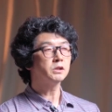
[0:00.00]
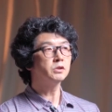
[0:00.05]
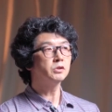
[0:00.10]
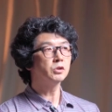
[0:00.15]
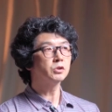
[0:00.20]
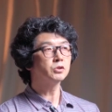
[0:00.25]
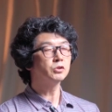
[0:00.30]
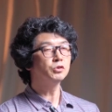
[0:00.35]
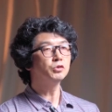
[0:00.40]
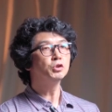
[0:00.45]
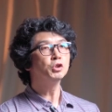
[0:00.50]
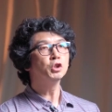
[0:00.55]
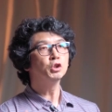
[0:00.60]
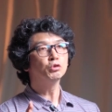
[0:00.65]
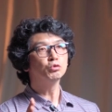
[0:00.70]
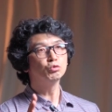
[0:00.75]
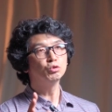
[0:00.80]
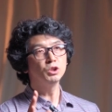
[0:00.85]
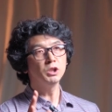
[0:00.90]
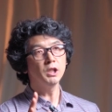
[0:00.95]
그것은
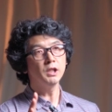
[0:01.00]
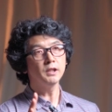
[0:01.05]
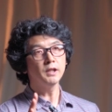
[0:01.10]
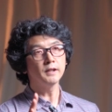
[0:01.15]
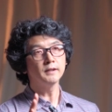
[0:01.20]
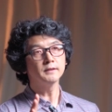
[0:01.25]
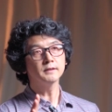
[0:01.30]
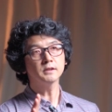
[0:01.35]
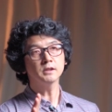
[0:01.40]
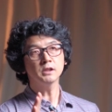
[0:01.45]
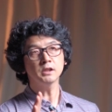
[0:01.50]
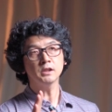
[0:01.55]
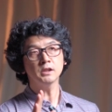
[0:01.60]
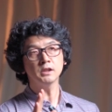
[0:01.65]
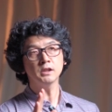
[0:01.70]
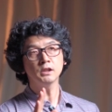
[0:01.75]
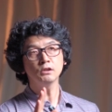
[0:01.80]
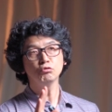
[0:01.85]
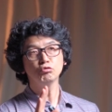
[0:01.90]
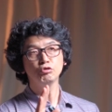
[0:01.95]
우리에게는
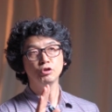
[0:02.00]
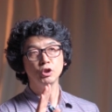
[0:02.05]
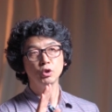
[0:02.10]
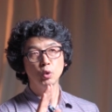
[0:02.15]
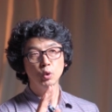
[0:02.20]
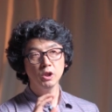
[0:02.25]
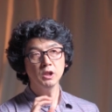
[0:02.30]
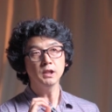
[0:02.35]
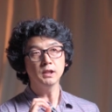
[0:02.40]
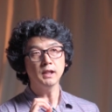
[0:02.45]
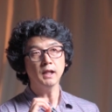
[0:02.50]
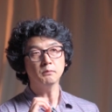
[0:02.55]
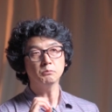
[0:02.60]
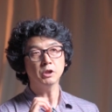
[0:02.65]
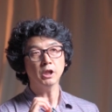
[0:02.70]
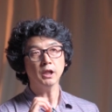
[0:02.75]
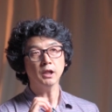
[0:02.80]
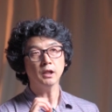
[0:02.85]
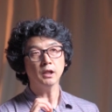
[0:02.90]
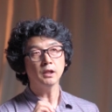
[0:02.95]
큰 위로이기
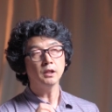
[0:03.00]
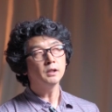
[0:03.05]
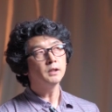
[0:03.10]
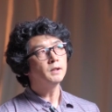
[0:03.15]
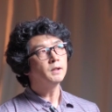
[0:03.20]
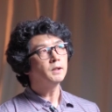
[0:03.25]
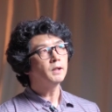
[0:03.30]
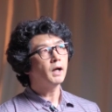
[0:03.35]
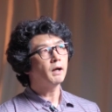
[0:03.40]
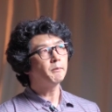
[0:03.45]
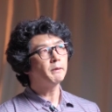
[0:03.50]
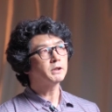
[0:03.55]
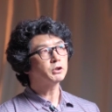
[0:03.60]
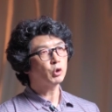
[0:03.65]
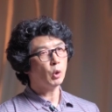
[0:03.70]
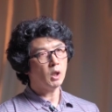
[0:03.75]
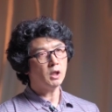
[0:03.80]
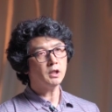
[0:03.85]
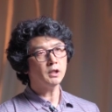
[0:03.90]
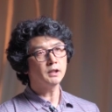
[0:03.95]
때문에 아마
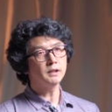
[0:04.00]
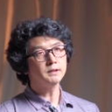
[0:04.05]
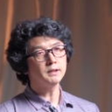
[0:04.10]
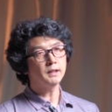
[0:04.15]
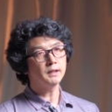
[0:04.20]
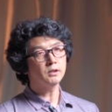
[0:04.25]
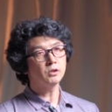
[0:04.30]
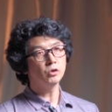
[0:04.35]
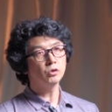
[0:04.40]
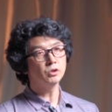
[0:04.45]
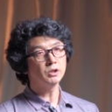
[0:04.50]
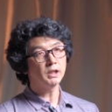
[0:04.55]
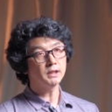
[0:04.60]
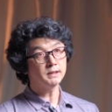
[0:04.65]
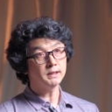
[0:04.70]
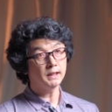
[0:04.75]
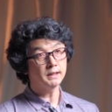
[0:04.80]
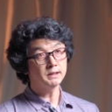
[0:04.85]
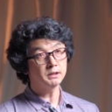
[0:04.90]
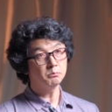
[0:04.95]
정확하게 제가 기억은
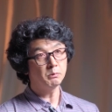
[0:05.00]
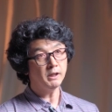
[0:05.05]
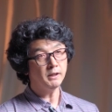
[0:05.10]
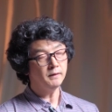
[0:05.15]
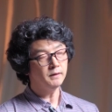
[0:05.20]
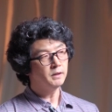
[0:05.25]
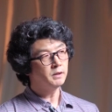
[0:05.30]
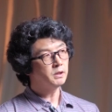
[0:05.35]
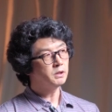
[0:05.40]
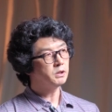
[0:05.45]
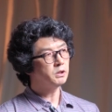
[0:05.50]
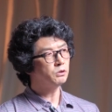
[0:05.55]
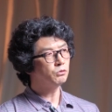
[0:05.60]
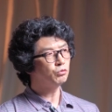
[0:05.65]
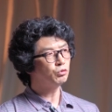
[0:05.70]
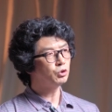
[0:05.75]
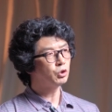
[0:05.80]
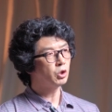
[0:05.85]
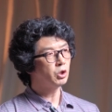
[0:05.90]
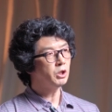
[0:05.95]
나진 않지만 이
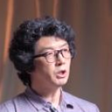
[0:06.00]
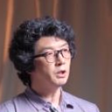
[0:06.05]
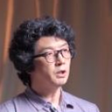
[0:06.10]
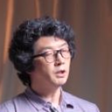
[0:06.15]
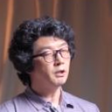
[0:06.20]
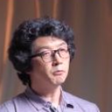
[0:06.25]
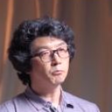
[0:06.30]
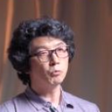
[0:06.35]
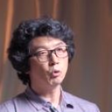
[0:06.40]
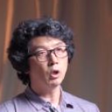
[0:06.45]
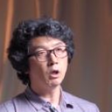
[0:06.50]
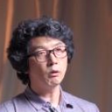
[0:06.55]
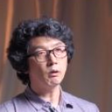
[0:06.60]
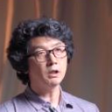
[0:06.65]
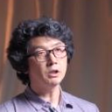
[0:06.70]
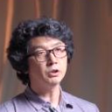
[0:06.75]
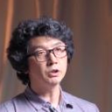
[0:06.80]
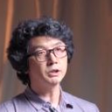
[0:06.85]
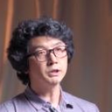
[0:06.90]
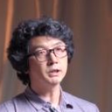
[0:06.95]
구절이 뭐와 관련이